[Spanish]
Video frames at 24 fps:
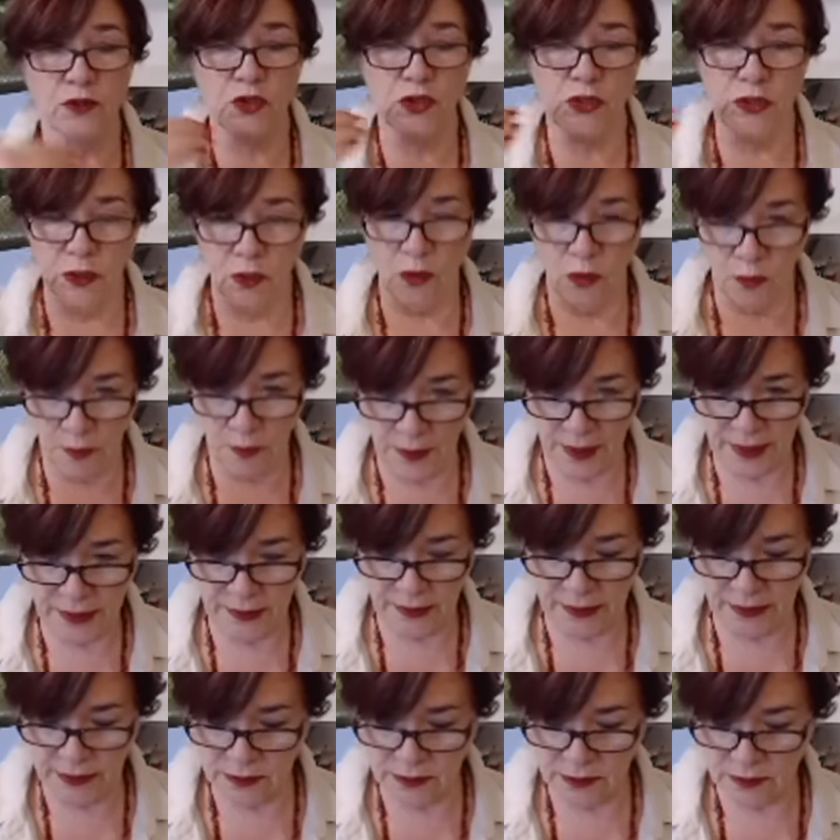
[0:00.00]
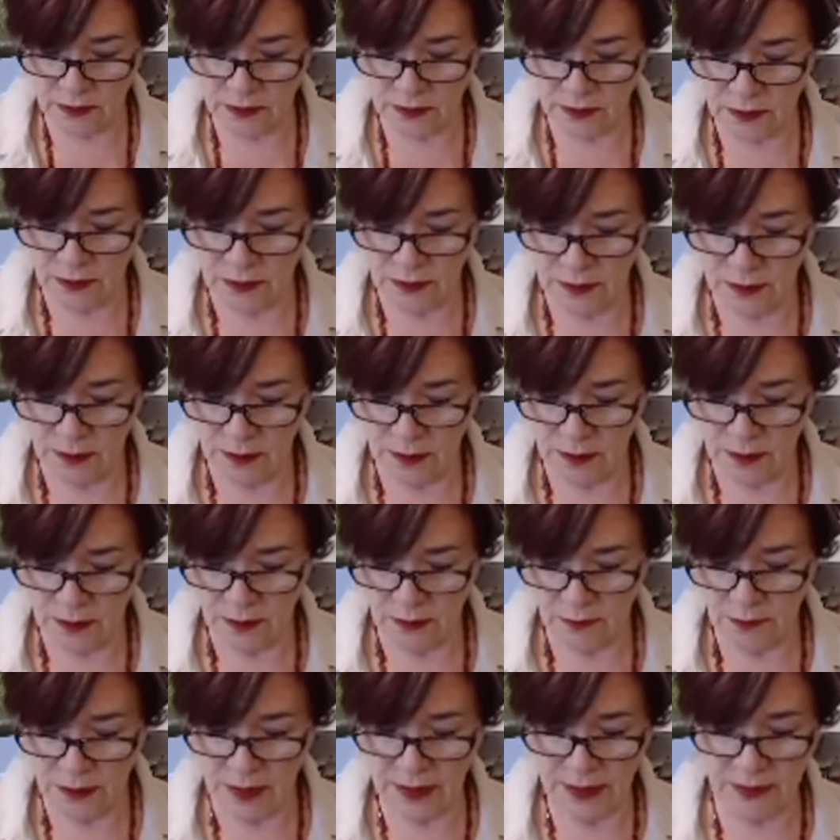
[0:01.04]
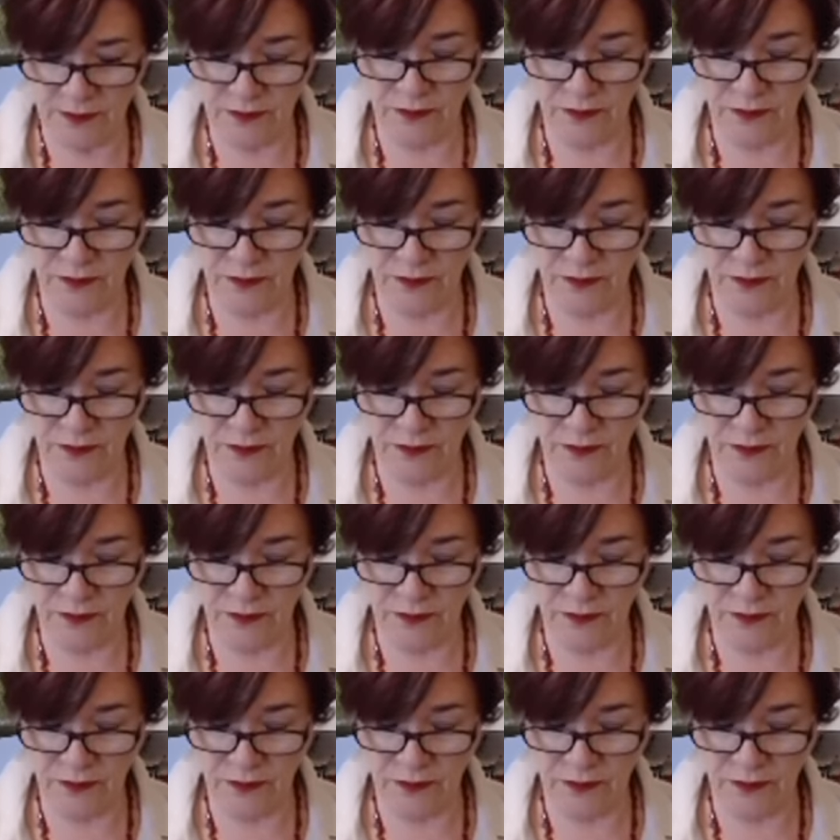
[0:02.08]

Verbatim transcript: si los padres van a